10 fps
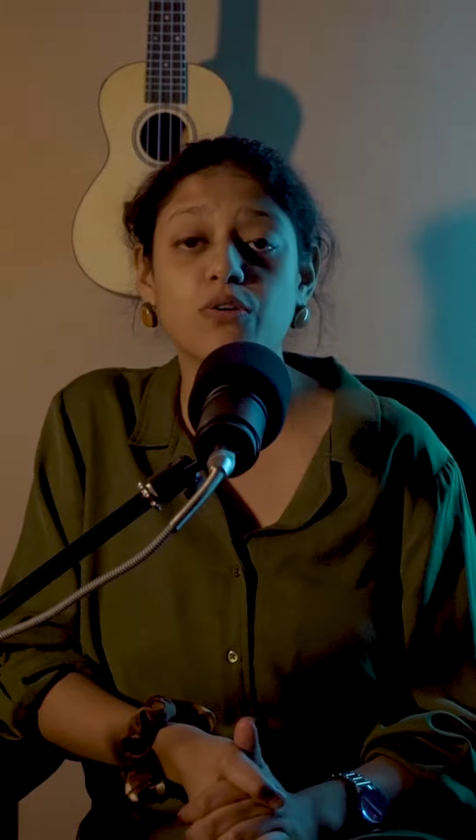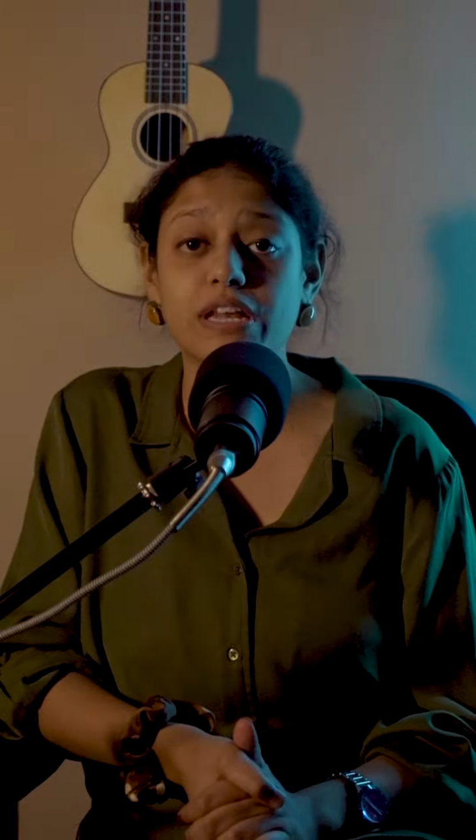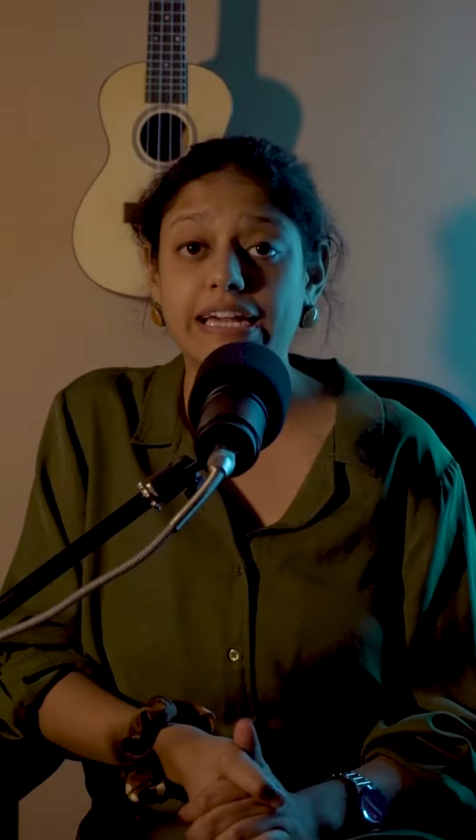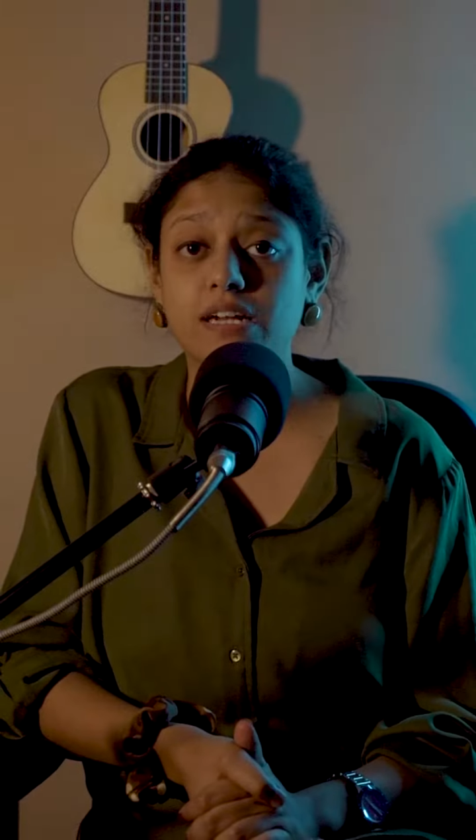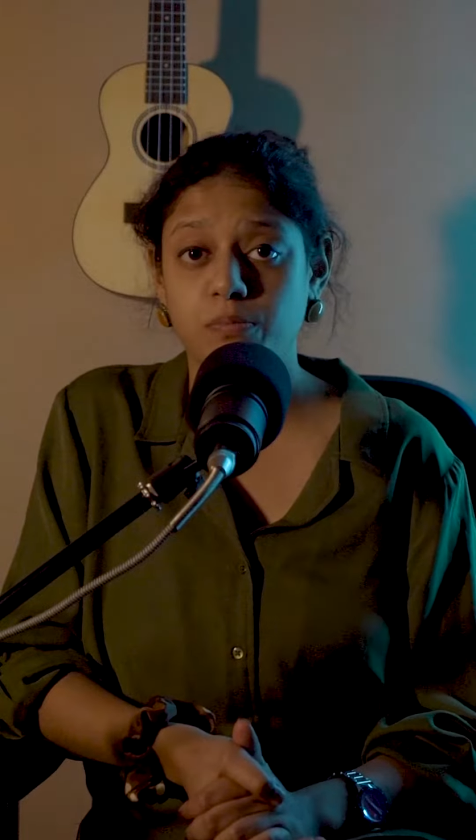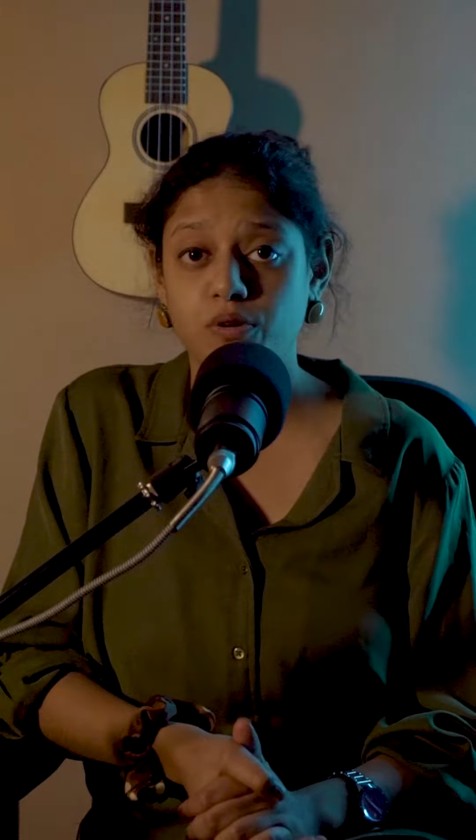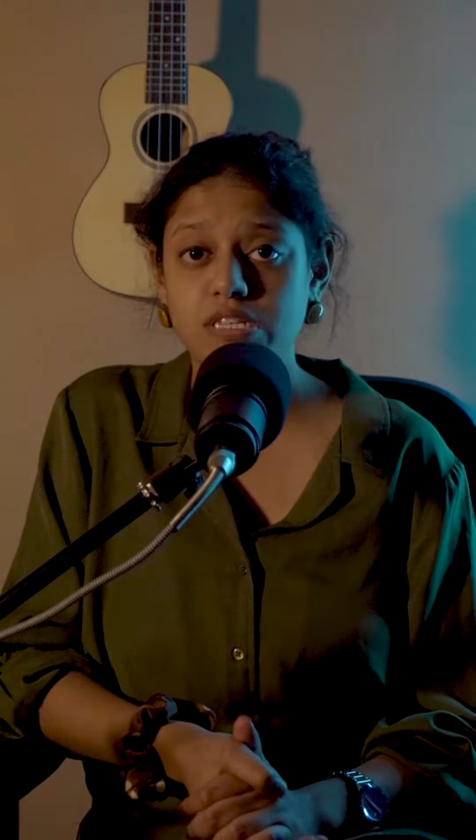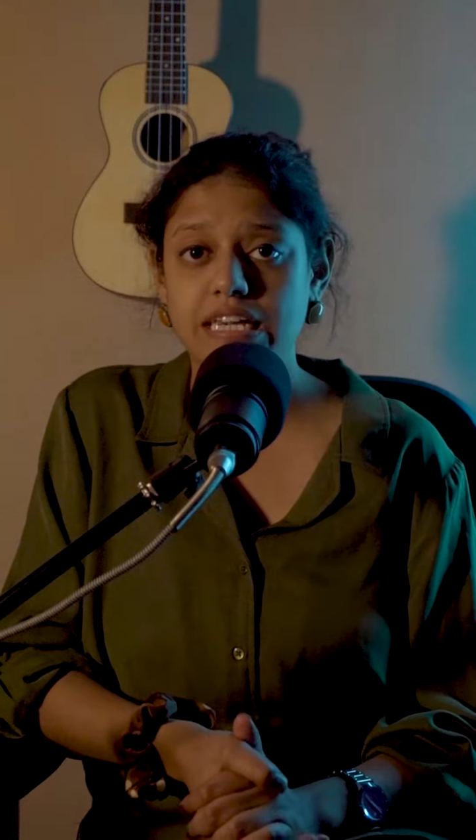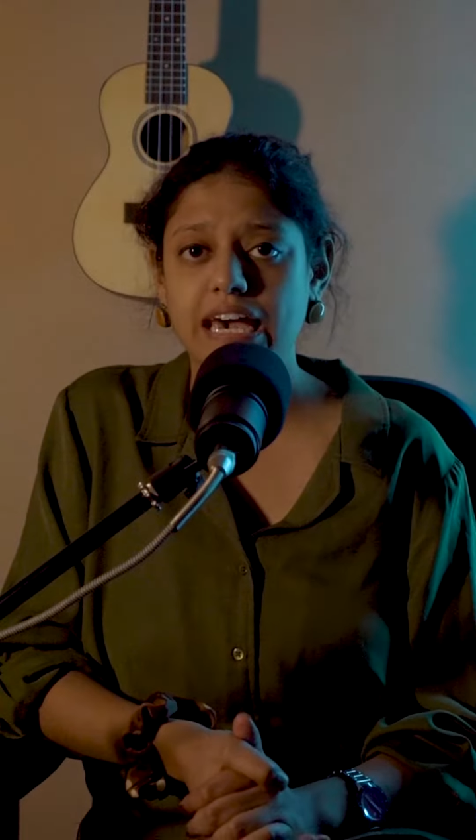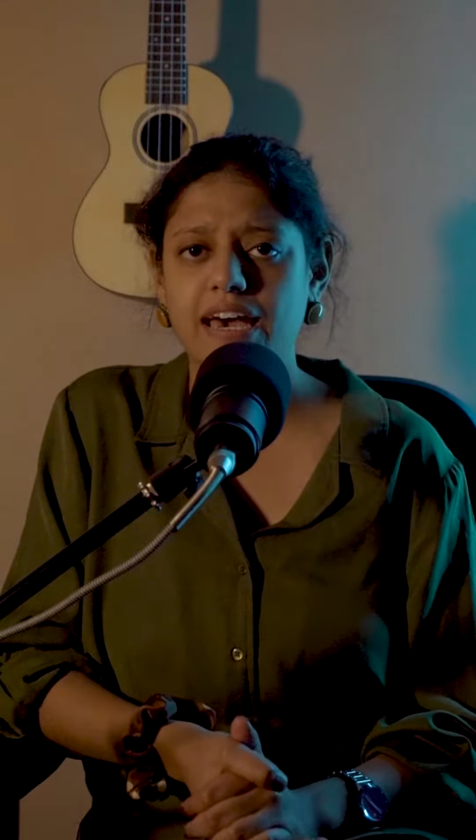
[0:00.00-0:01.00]
में कोई लेटर
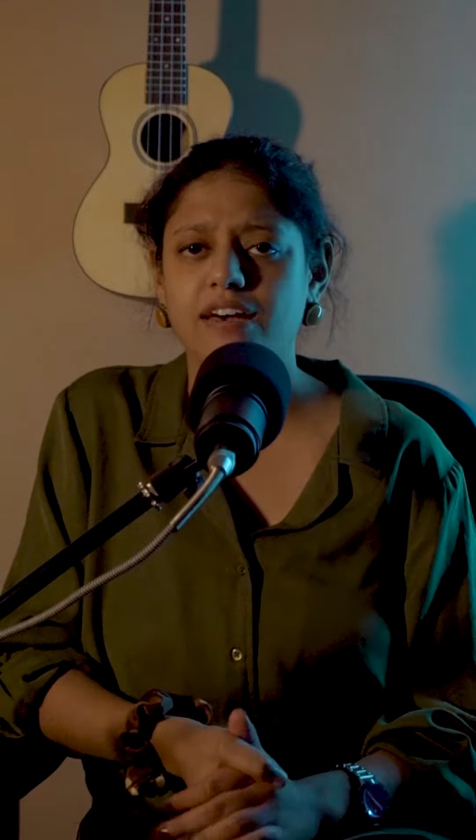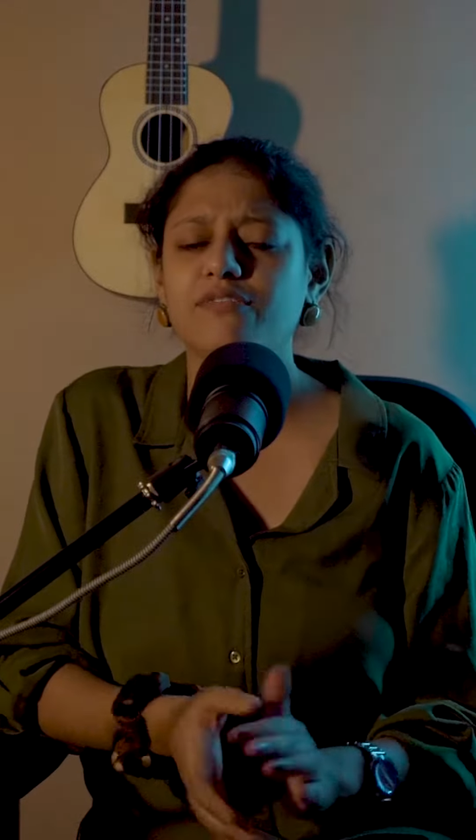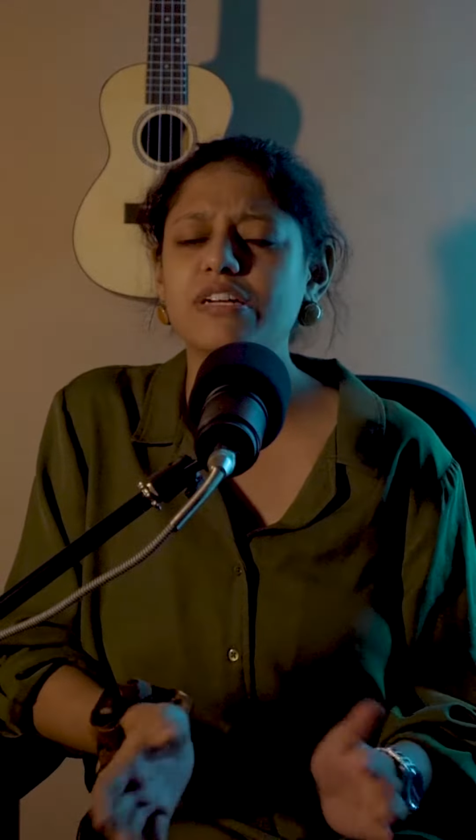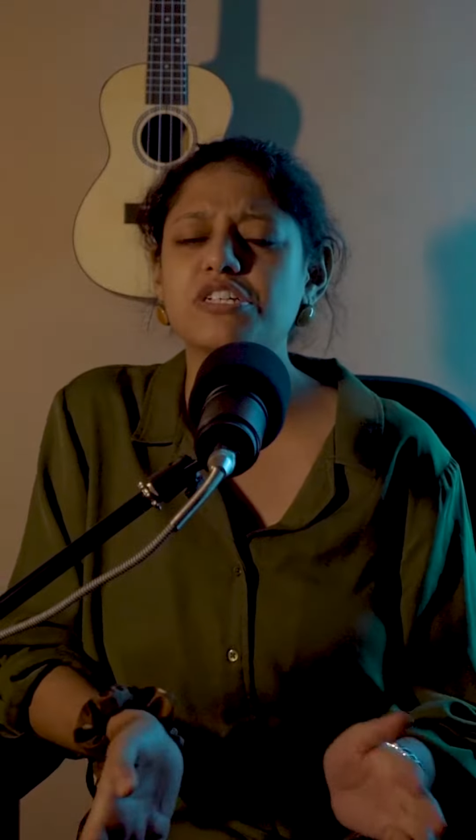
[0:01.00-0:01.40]
पोस्ट किया है